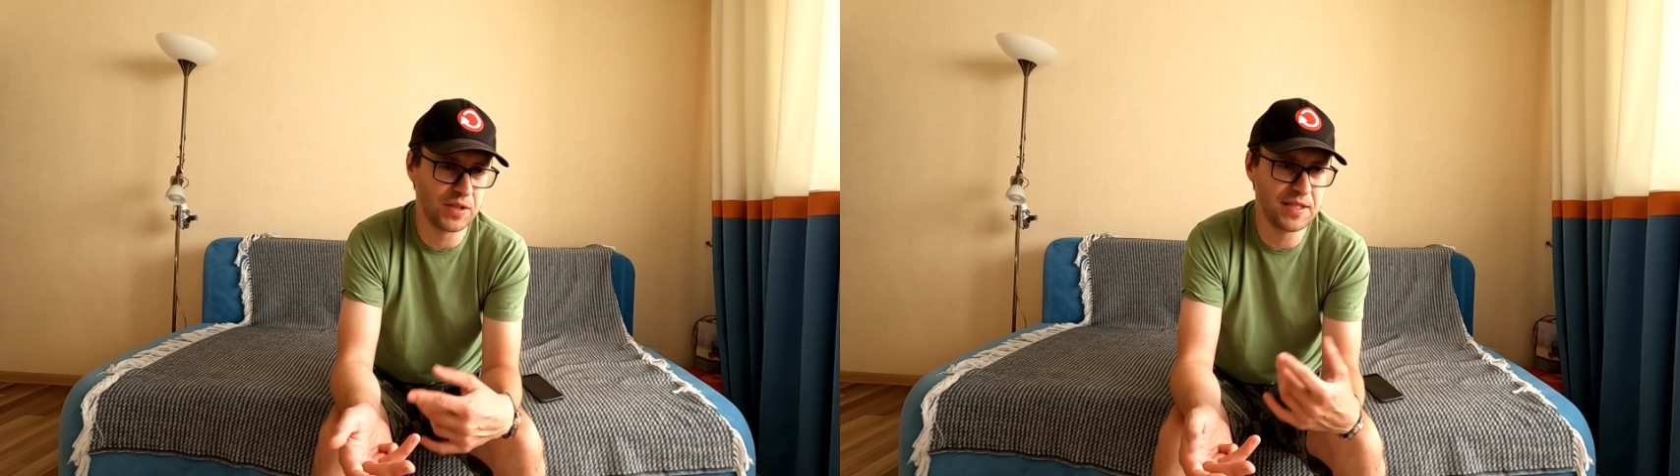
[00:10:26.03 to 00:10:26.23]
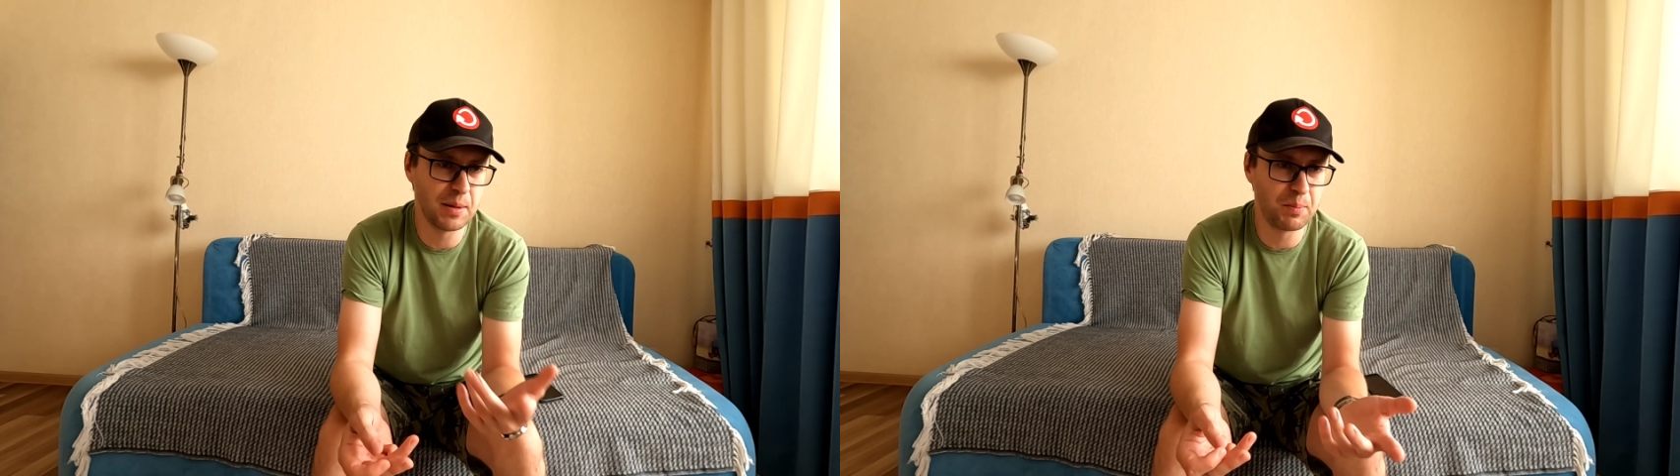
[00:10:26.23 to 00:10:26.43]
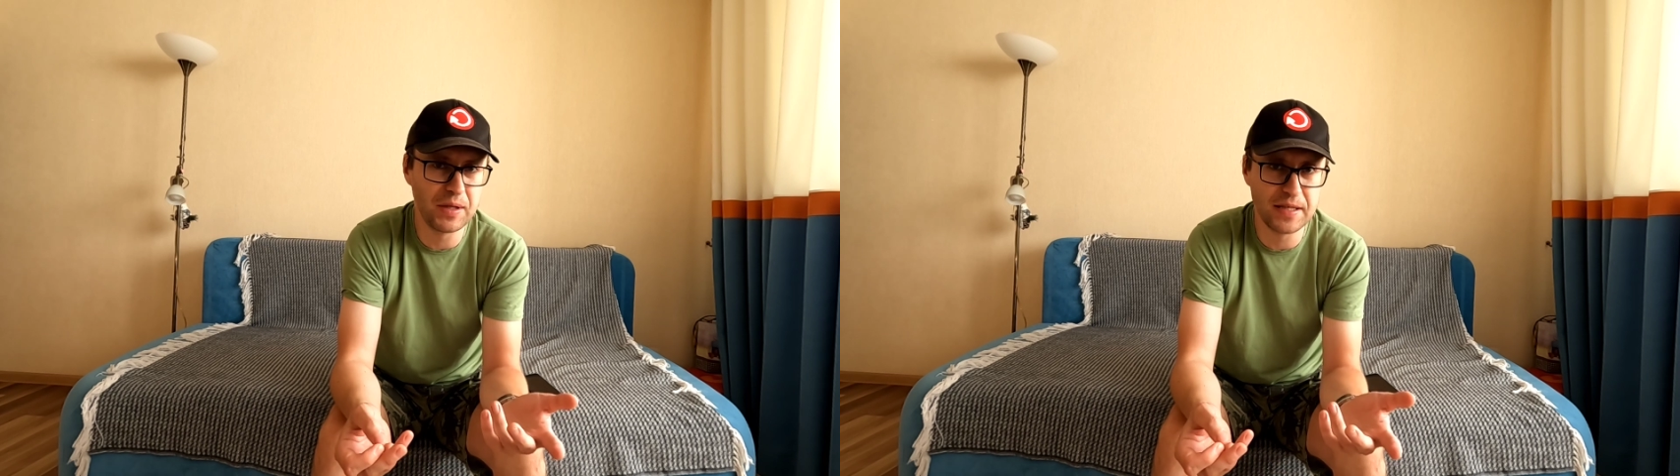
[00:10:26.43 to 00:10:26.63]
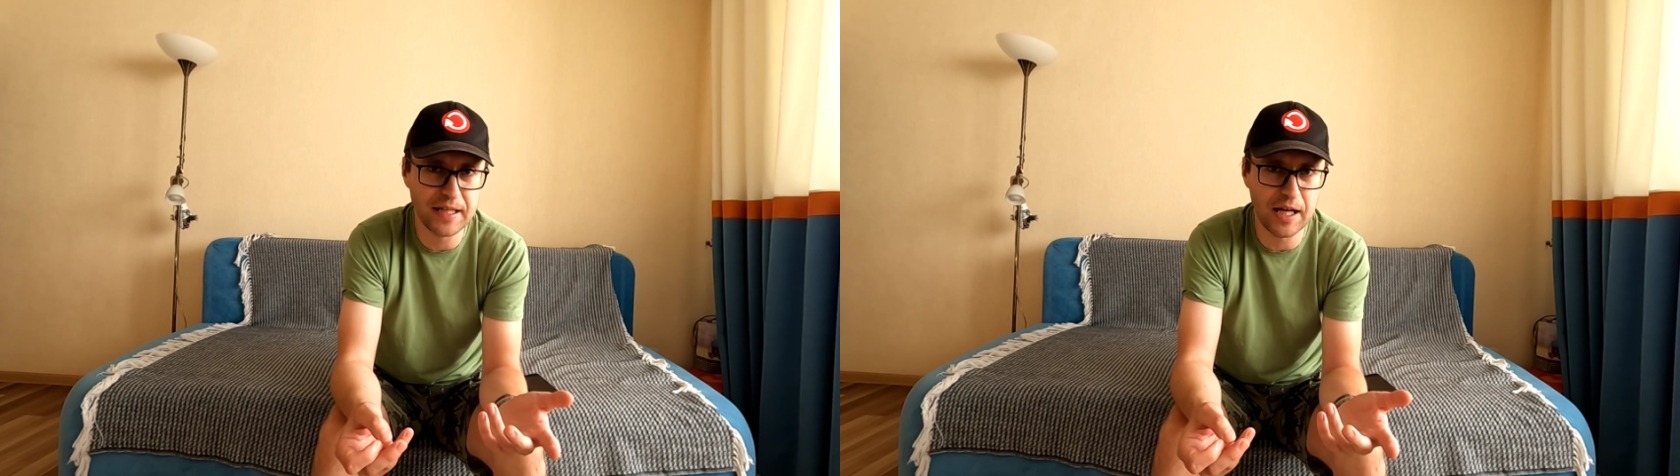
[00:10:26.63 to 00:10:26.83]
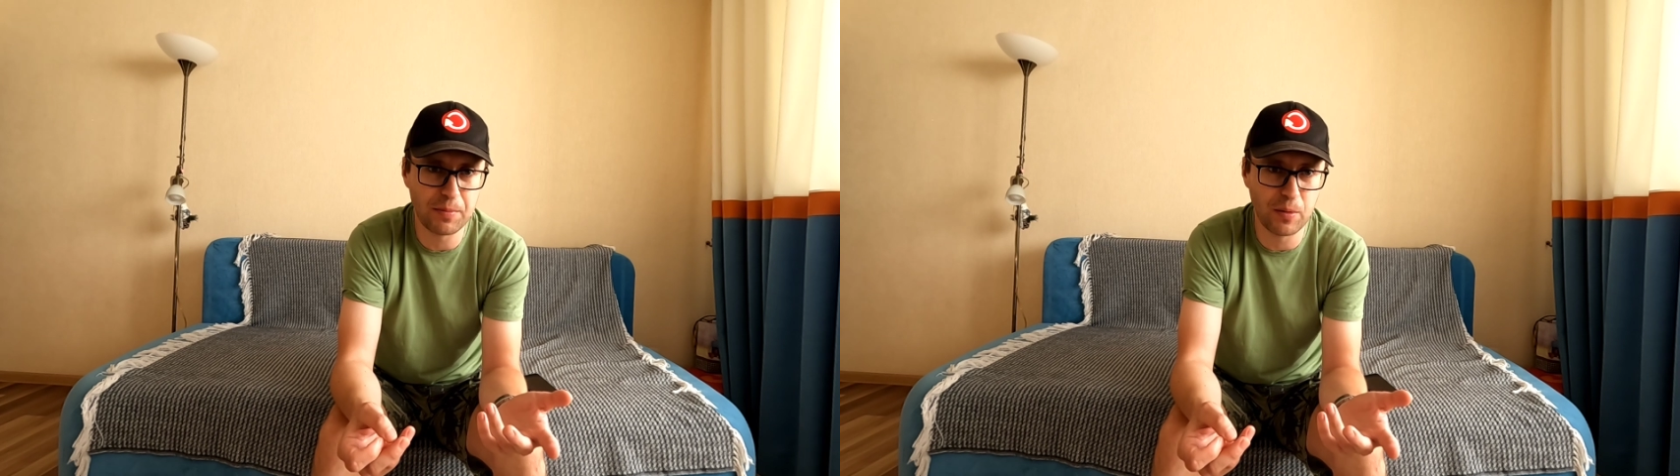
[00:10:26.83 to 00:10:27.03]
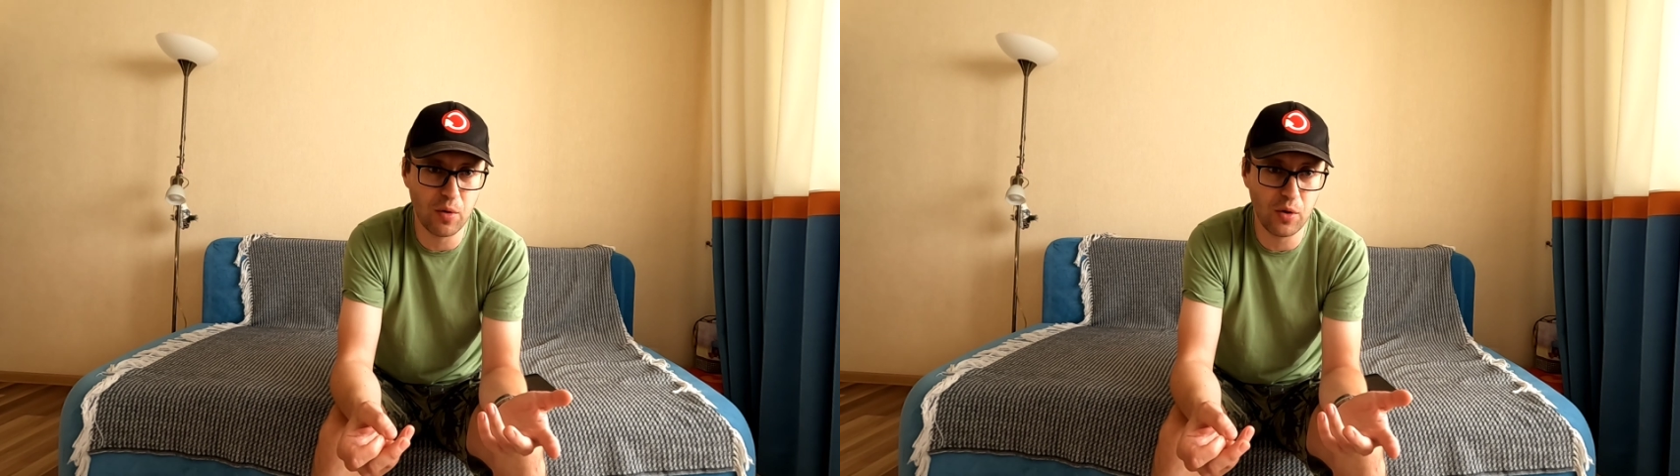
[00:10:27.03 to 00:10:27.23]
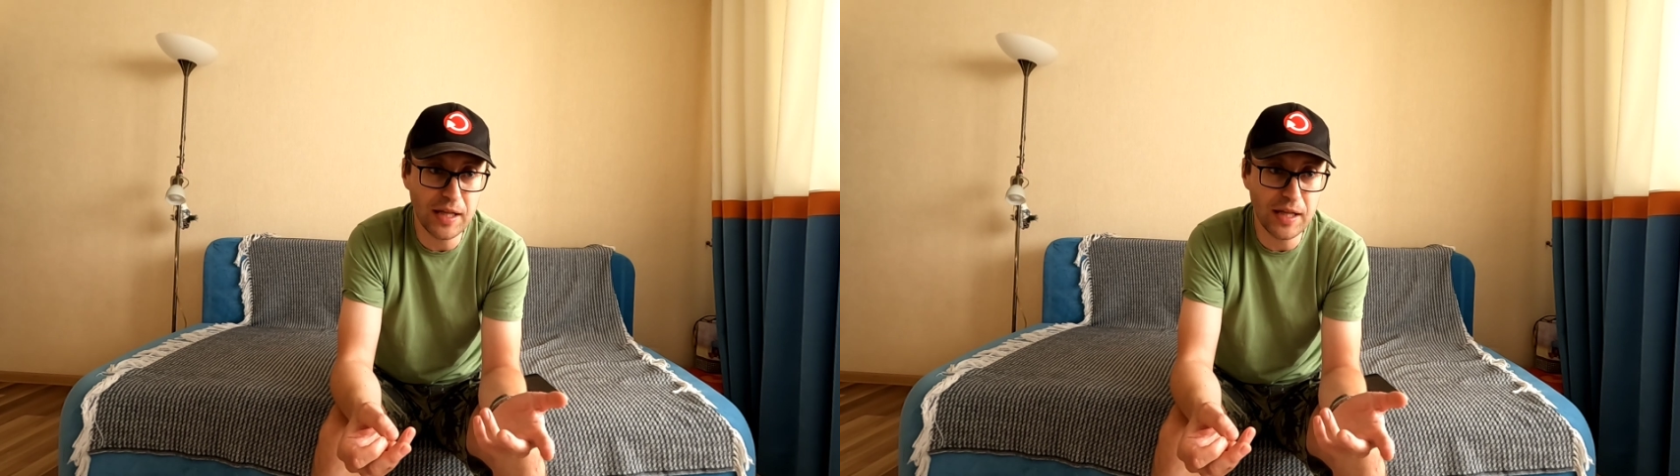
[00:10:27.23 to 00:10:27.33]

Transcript: 350, по-моему.